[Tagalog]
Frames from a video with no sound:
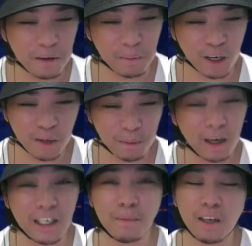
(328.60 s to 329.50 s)
Pero po
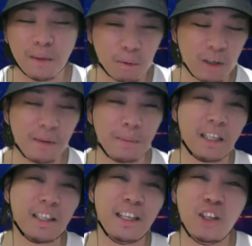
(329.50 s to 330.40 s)
alam niyo na po yan,
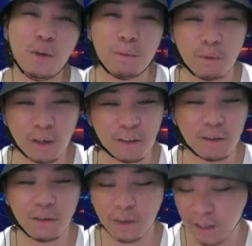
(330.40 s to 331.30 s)
matatalino po
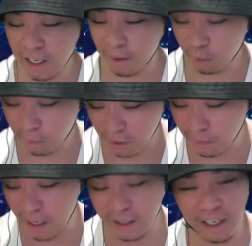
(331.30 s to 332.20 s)
kayo. Kaya
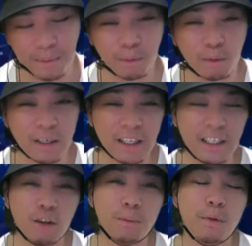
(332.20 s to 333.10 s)
subaybayan na lang po
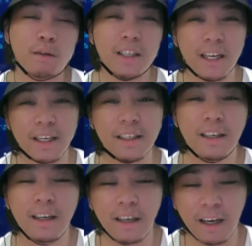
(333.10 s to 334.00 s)
natin at suportahan
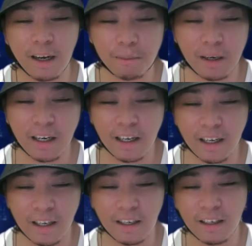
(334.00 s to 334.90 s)
ang
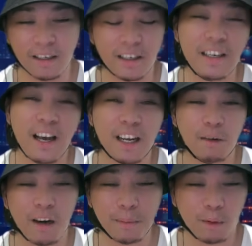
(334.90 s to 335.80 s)
mga
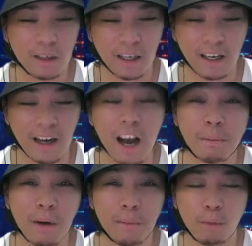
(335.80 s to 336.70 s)
ginagawa po na
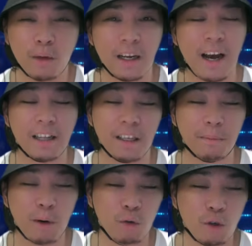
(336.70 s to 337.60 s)
hakbang po ng
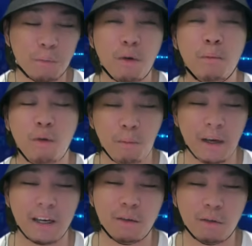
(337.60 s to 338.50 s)
ating Pangulong Bongbong
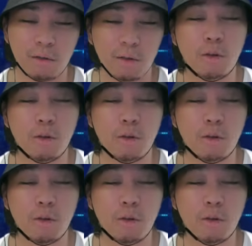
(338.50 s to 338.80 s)
Marcos.